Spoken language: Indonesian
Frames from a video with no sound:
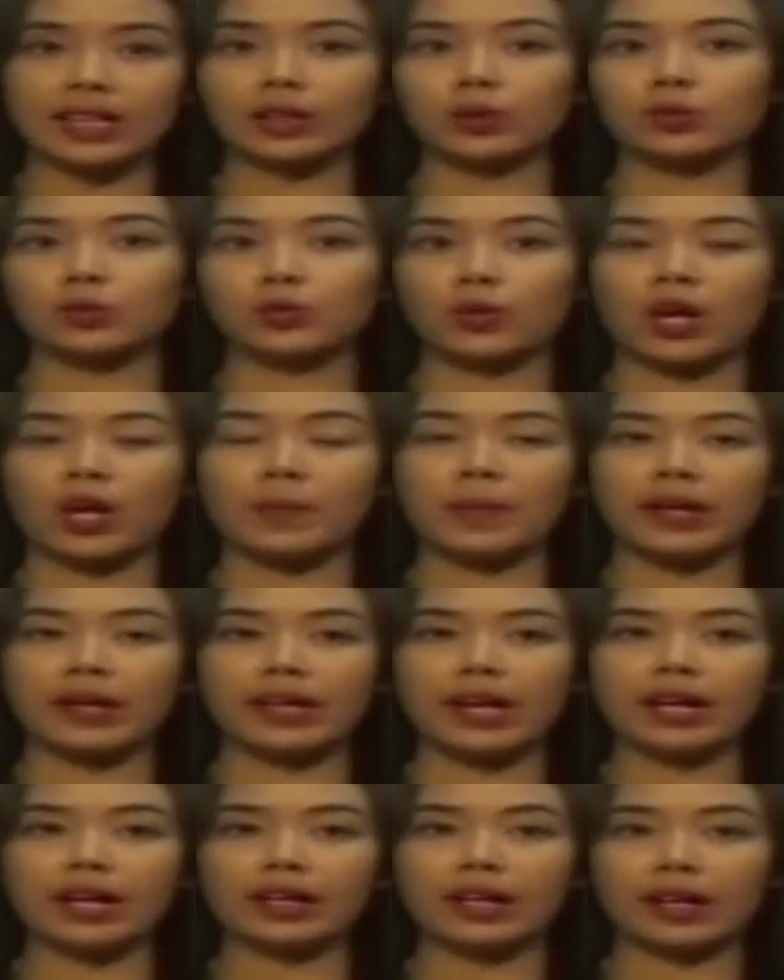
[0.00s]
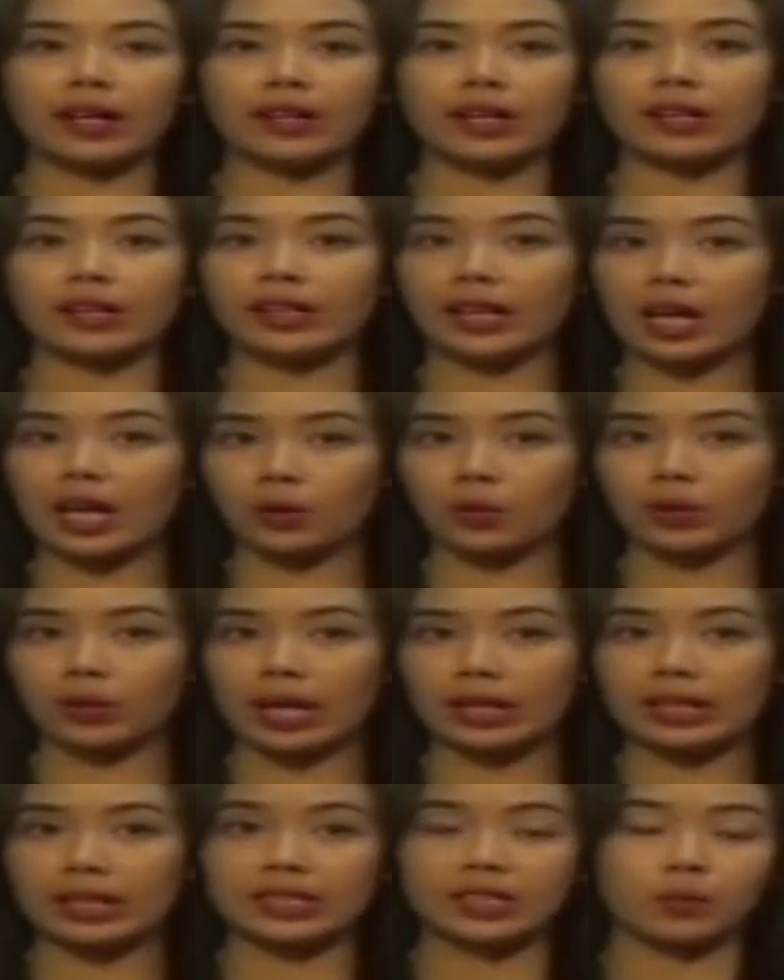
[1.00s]
Surabaya karena dilakukan di
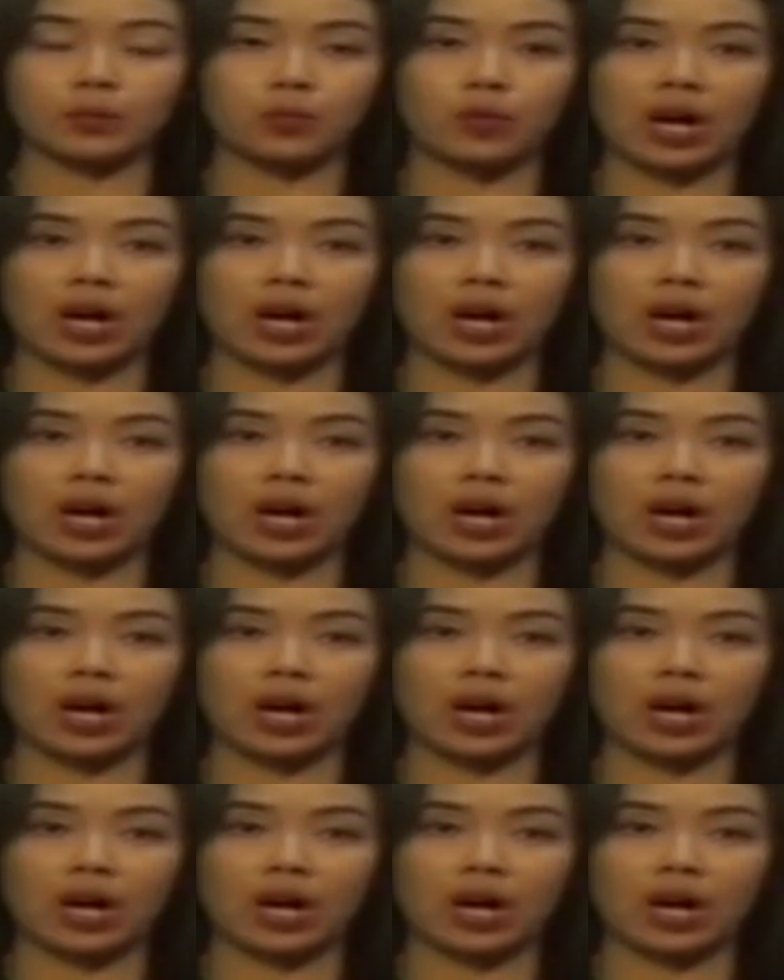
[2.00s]
sebuah